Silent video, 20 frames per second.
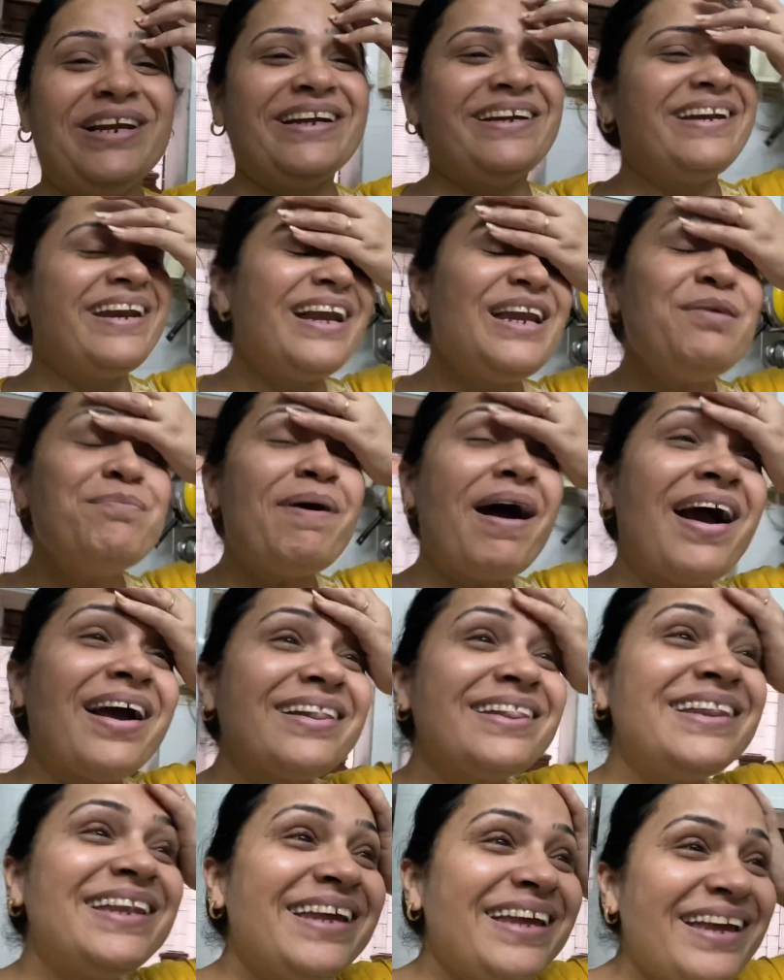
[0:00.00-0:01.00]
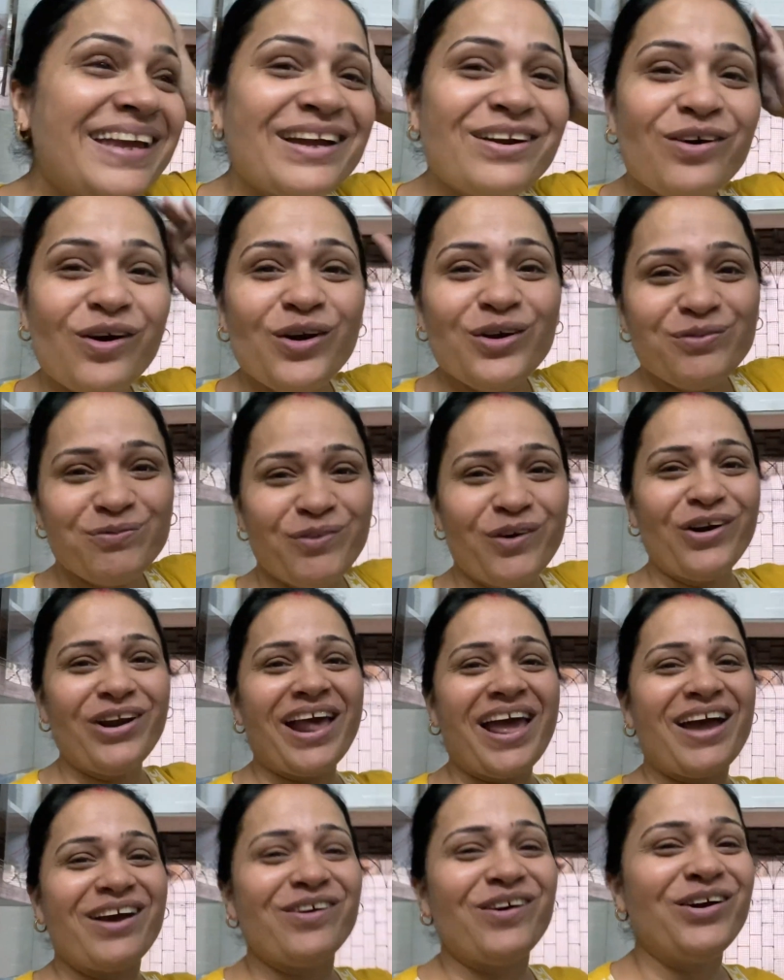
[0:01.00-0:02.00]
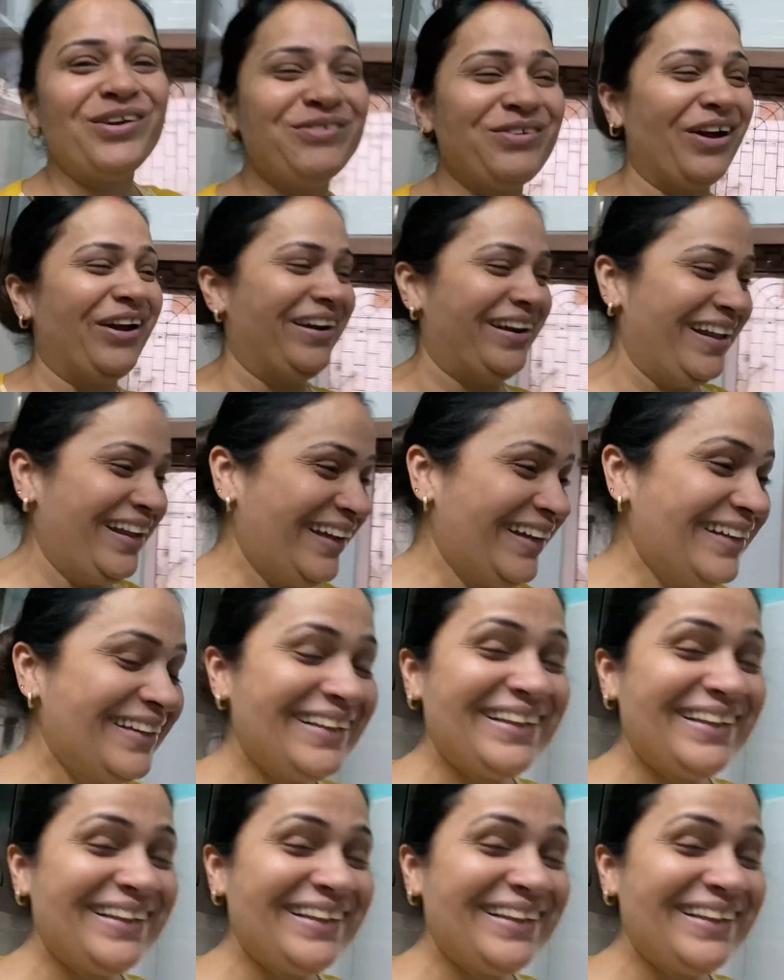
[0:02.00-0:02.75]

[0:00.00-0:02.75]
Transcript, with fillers: लिटरली भागते हैं गोल्फ बॉल है गोल्फ बॉल है